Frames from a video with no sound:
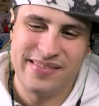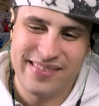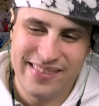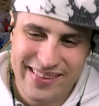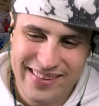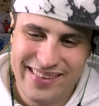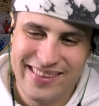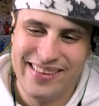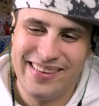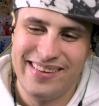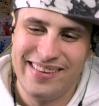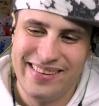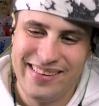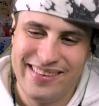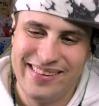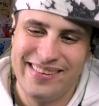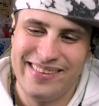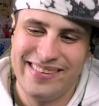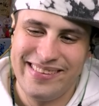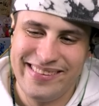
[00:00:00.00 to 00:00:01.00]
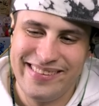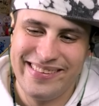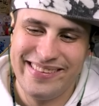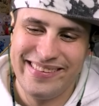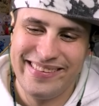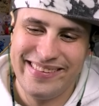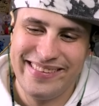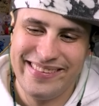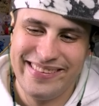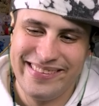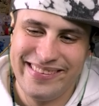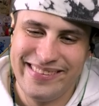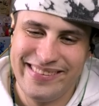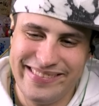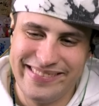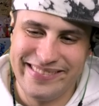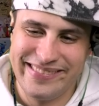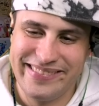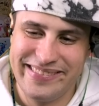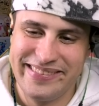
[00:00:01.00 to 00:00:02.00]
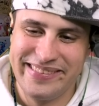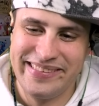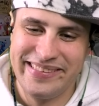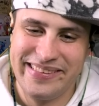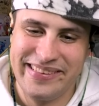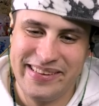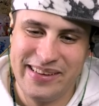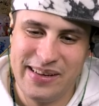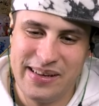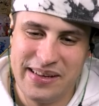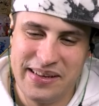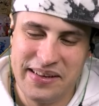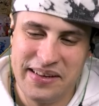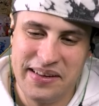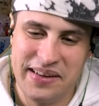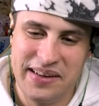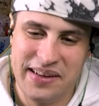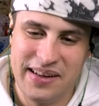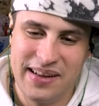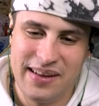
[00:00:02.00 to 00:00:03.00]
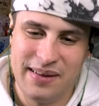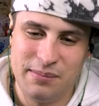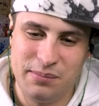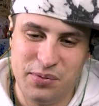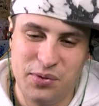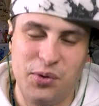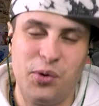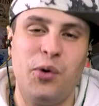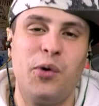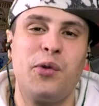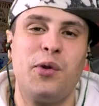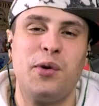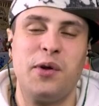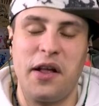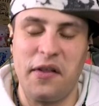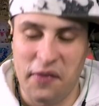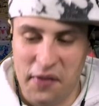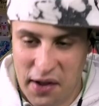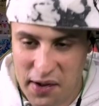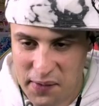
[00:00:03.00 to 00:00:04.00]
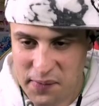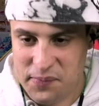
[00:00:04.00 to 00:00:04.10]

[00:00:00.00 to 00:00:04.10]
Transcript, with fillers: て突然言われても困る。今のブロードって言うんすかブロードなんだ。